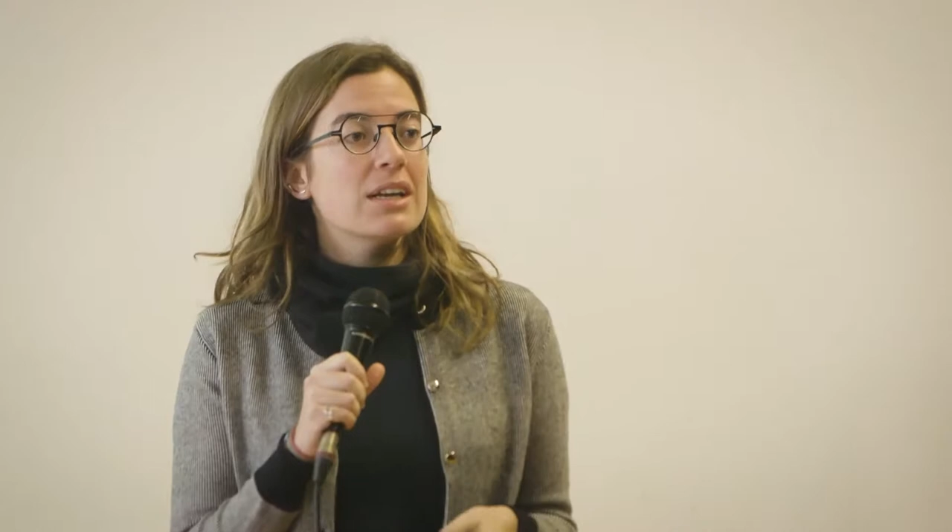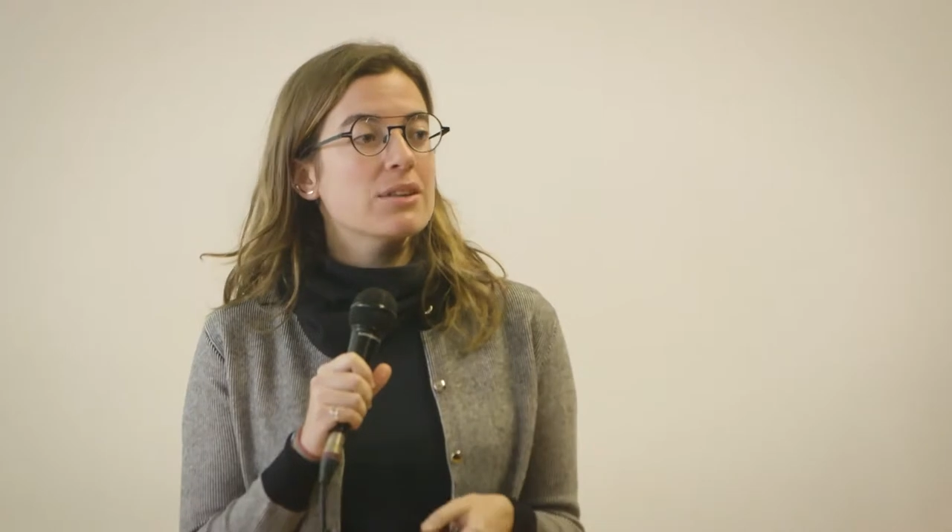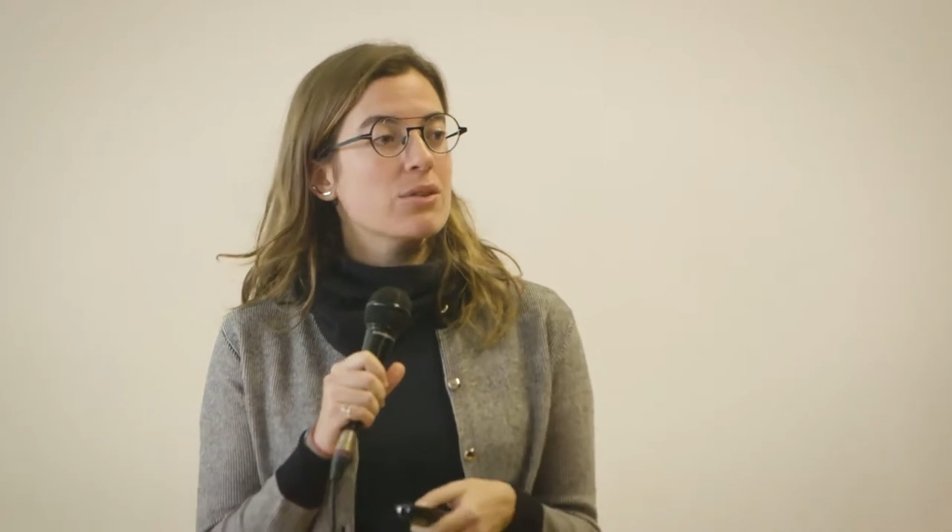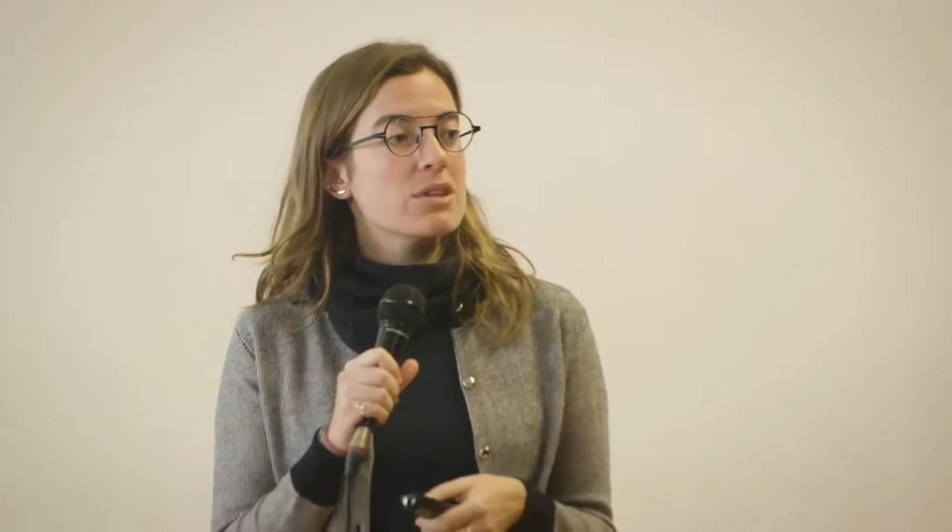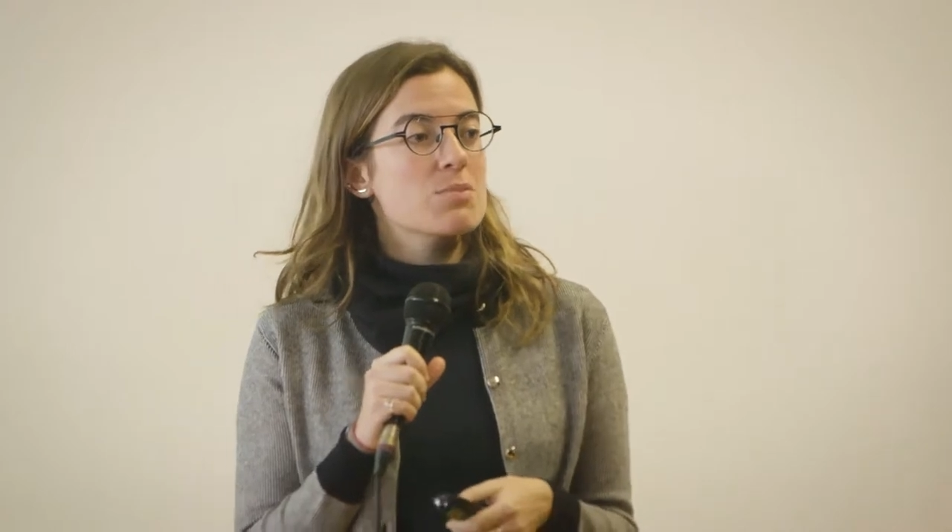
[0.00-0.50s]

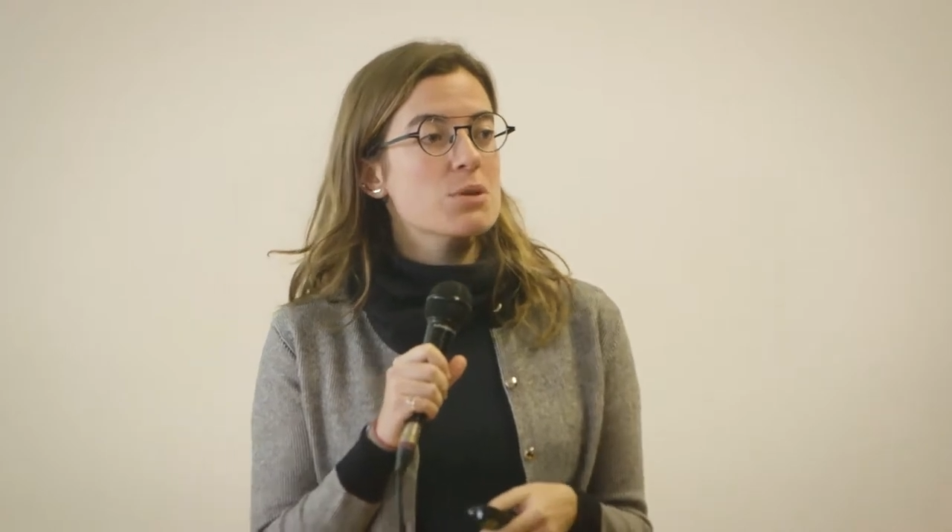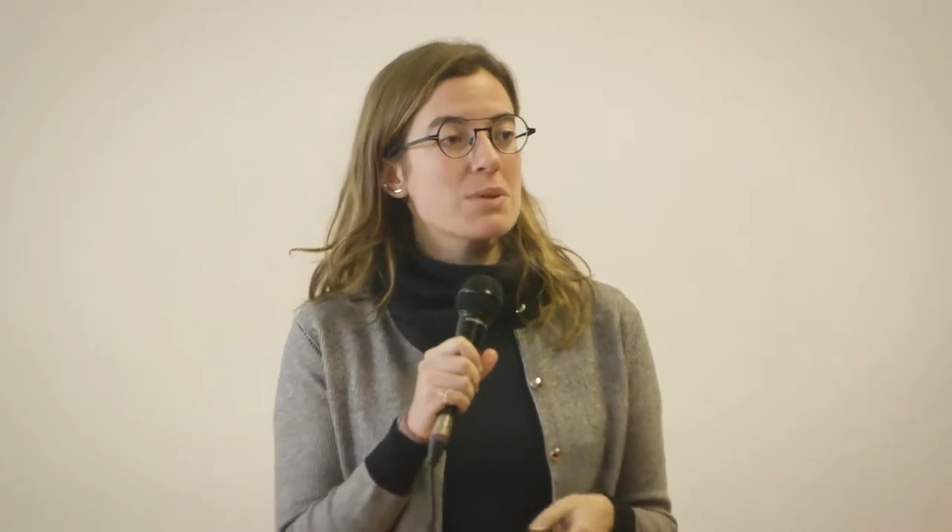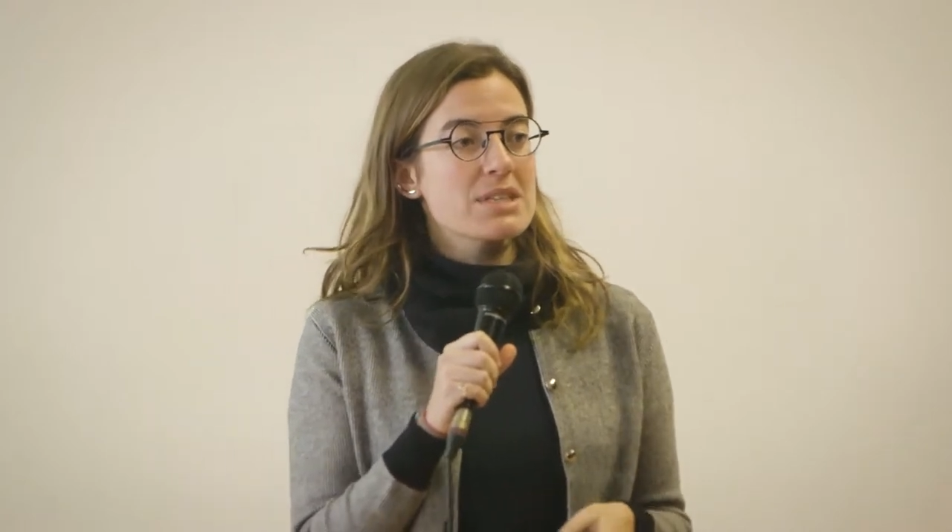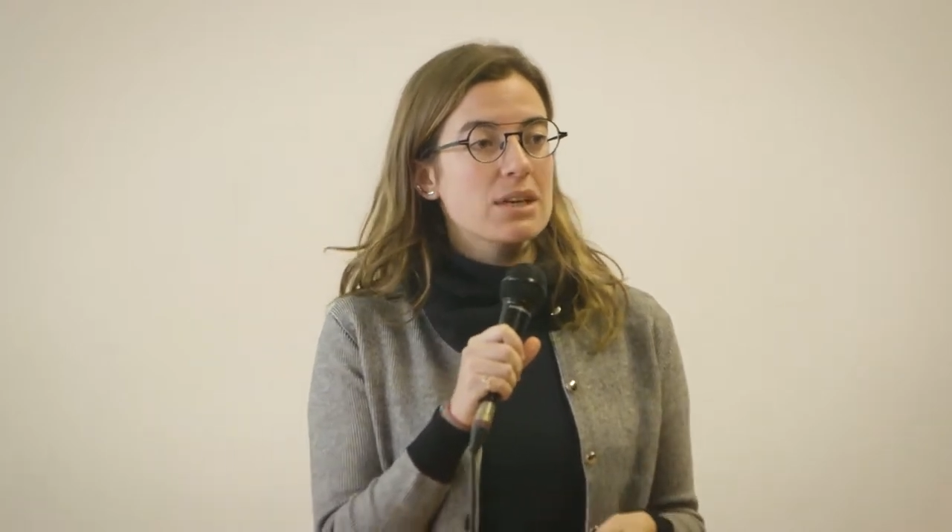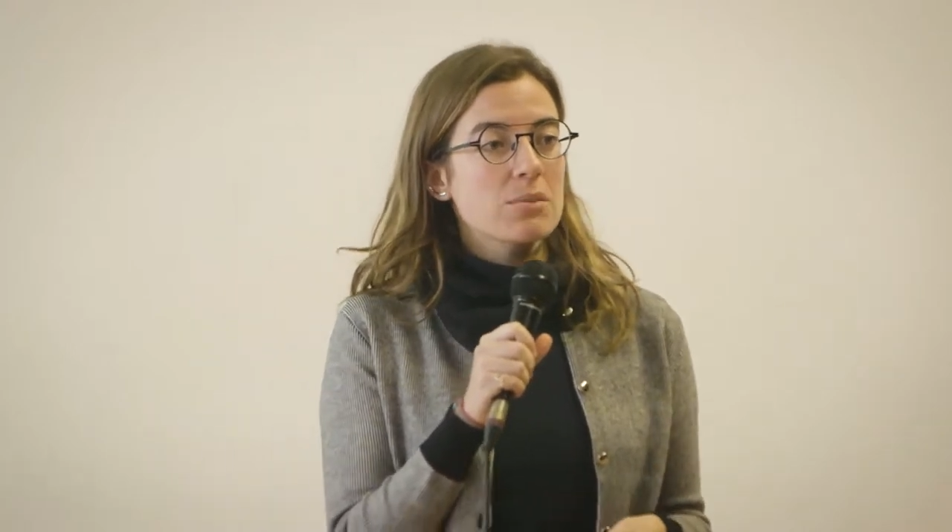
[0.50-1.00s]
Entonces,
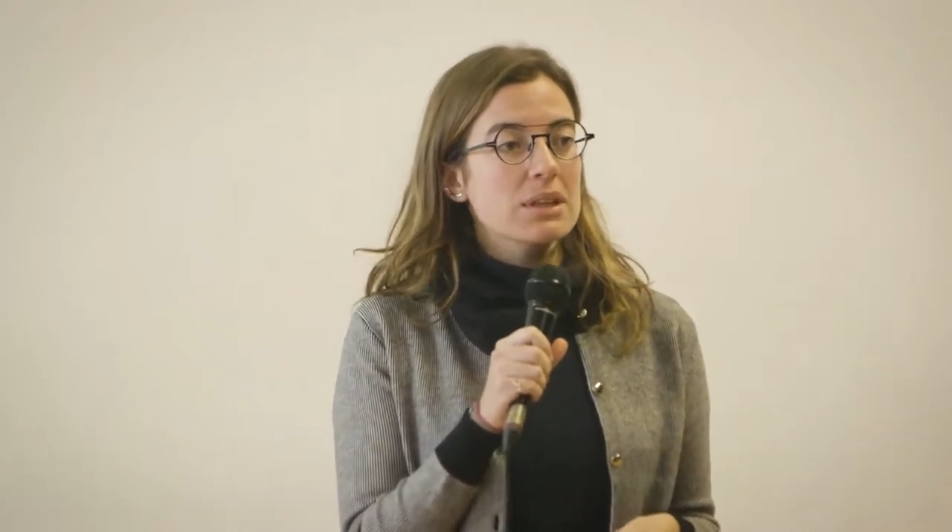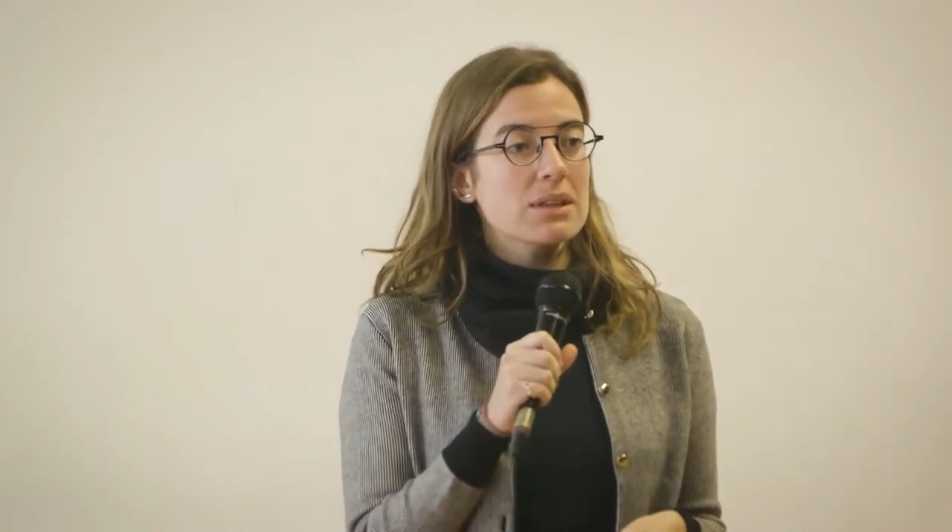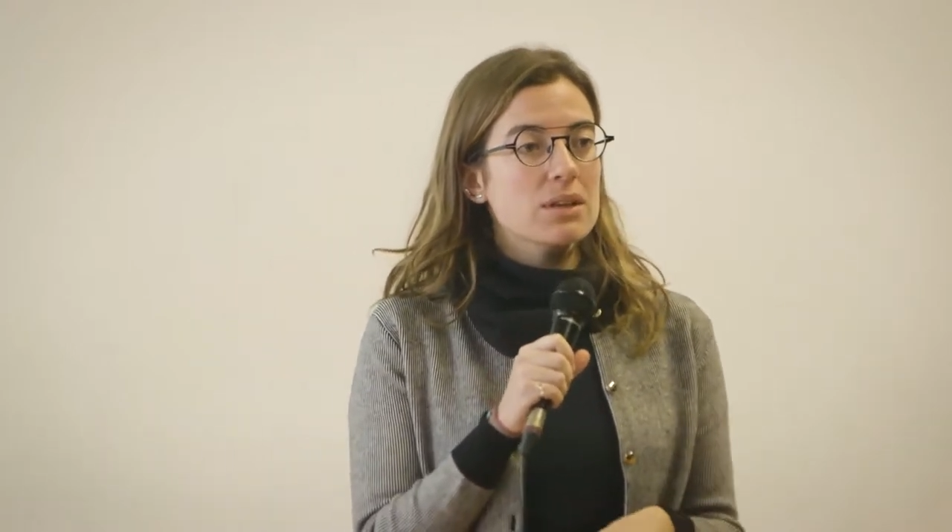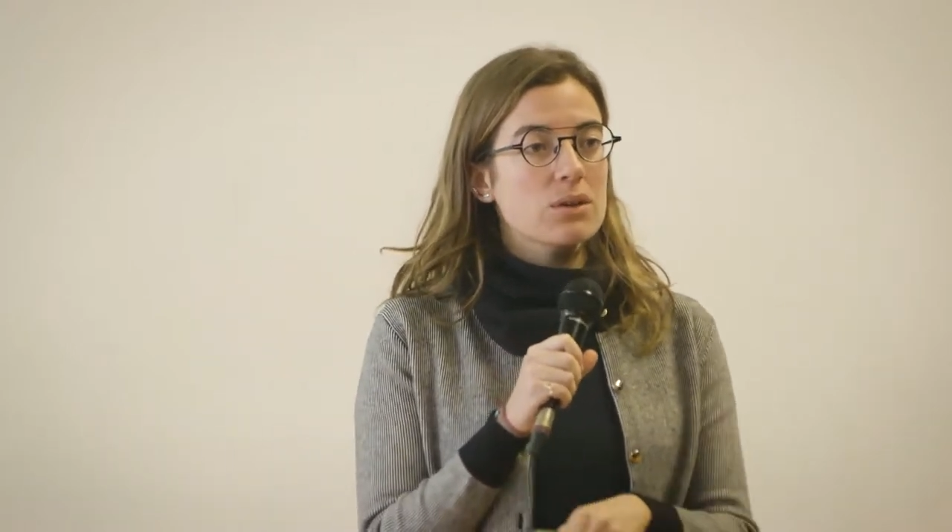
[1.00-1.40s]
pues básicamente